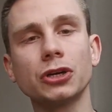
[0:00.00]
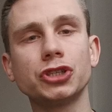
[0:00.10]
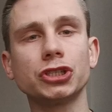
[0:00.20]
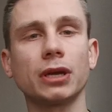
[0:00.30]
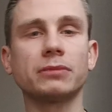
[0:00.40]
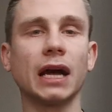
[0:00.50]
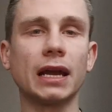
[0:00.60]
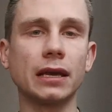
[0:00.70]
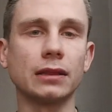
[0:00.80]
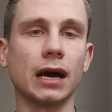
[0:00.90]
gdzieś tam
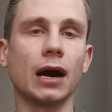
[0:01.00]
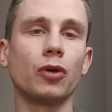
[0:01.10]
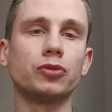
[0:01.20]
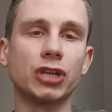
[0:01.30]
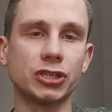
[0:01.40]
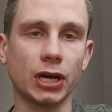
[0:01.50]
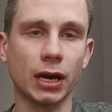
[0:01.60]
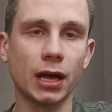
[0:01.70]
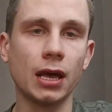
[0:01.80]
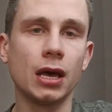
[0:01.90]
dalej na
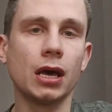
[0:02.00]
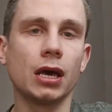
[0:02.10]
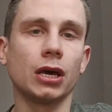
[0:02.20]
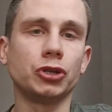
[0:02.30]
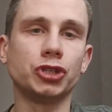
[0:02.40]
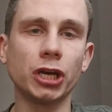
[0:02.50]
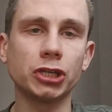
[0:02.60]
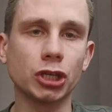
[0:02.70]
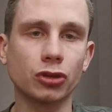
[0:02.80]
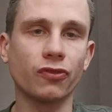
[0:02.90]
obrzeżach.
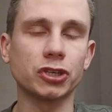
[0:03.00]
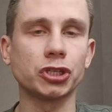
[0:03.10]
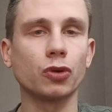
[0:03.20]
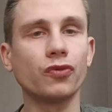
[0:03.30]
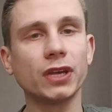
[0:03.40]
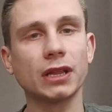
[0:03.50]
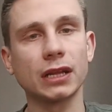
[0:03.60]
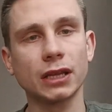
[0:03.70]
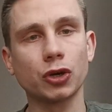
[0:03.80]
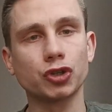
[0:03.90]
Dzieje się to właśnie głównie
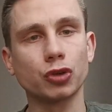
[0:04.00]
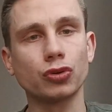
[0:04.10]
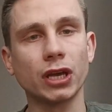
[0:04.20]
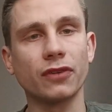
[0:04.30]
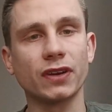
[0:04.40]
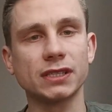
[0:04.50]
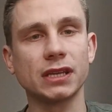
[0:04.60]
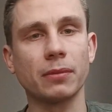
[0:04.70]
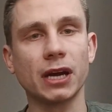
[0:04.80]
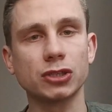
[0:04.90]
dlatego, że tutaj
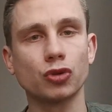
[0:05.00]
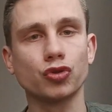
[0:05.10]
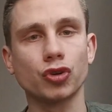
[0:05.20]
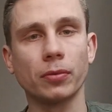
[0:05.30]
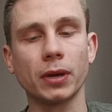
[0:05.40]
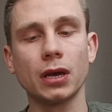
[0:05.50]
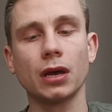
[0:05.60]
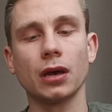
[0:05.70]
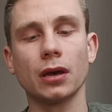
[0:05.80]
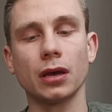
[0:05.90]
kwestię bardzo dużą
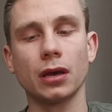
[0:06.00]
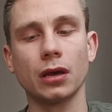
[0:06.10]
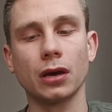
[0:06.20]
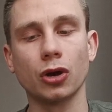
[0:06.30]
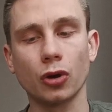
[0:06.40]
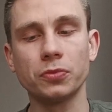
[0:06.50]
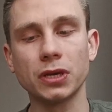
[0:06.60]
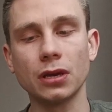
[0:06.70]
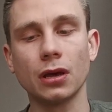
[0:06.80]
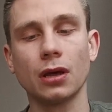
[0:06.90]
y,
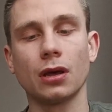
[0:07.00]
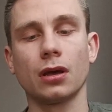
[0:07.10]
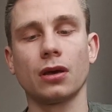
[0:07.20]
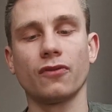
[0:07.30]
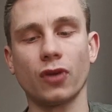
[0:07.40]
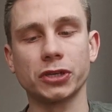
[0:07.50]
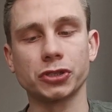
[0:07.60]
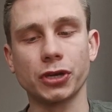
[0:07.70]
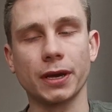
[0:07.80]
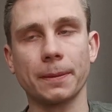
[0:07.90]
robi
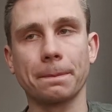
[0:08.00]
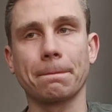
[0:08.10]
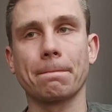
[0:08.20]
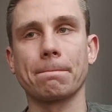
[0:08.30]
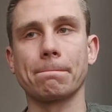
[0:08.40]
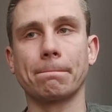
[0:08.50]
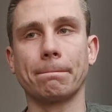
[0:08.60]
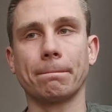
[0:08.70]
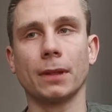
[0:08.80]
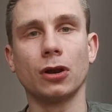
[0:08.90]
właśnie y,
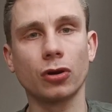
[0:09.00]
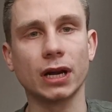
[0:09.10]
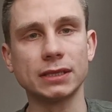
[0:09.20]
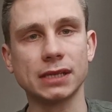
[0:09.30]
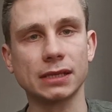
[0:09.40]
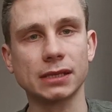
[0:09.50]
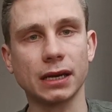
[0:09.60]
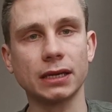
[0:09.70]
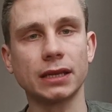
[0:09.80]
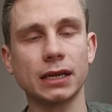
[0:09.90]

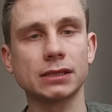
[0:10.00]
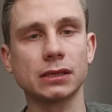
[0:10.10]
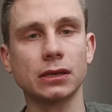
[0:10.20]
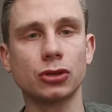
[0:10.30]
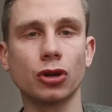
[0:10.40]
lokalizacja. I teraz y,